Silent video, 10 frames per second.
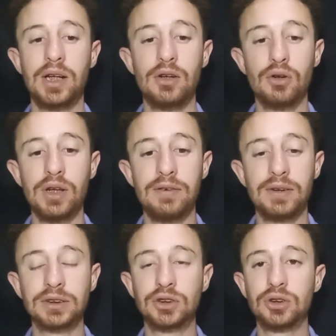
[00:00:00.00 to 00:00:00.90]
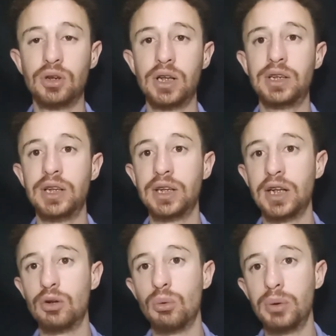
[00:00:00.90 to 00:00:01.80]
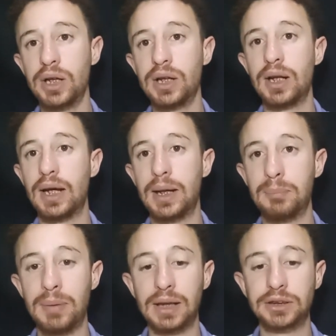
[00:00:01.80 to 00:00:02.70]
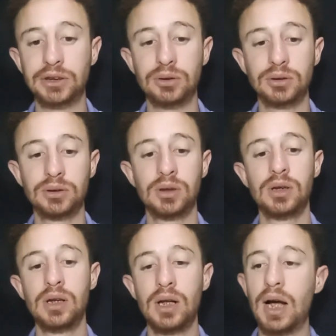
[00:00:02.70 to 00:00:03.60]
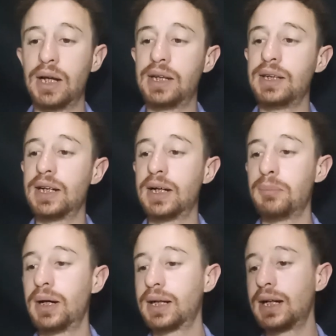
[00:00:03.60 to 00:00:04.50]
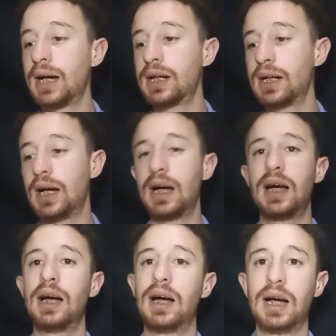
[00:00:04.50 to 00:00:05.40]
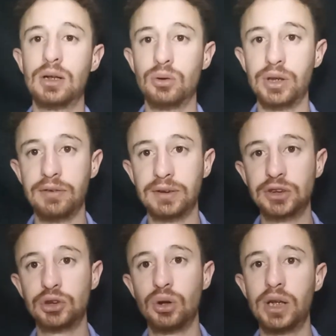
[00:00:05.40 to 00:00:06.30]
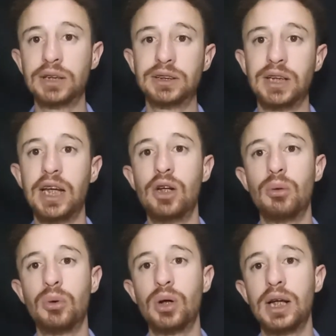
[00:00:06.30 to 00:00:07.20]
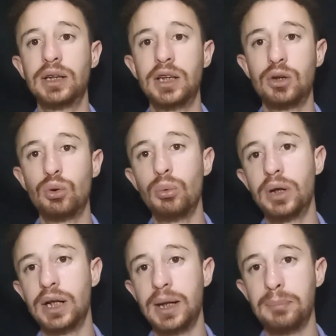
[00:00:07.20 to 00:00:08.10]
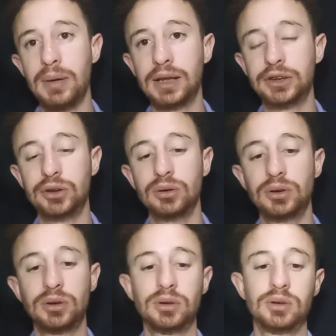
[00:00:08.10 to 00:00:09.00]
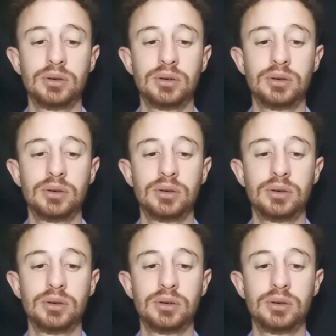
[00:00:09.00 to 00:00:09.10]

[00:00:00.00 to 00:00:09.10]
y los defensores tienen que cubrir espacios. Aquí dejan marcar a los defensores y los volantes cubren espacios.